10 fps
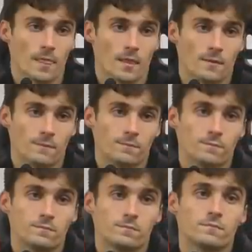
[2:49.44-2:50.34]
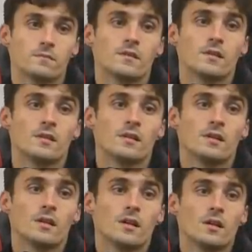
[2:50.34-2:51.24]
Prima volta nel
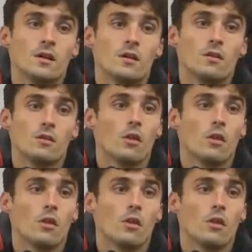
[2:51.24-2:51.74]
4-3-3? O...